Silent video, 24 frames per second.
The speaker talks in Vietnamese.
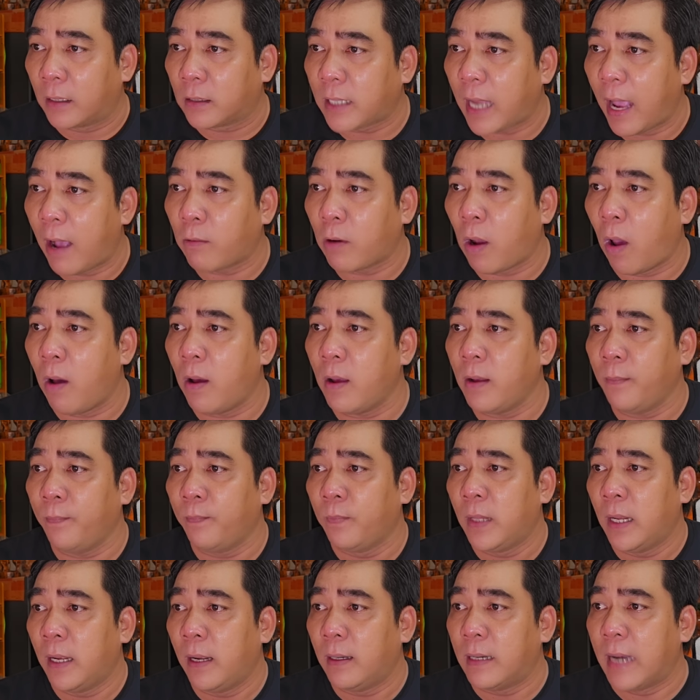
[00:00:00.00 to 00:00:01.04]
sau đó
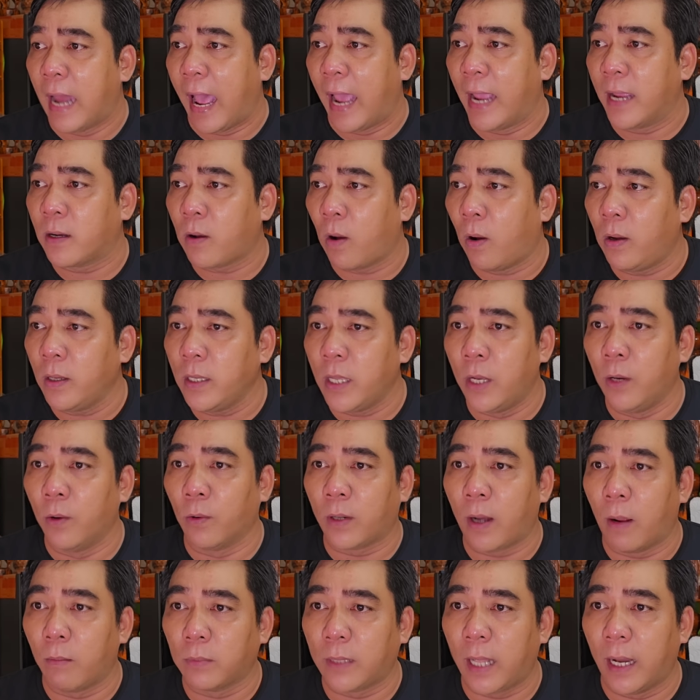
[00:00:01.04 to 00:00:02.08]
lại có nhiều
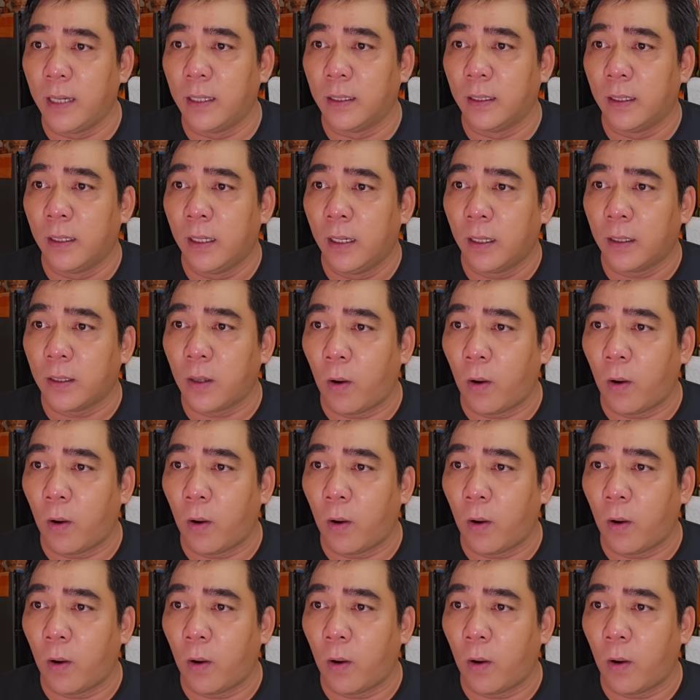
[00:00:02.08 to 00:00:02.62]
thông tin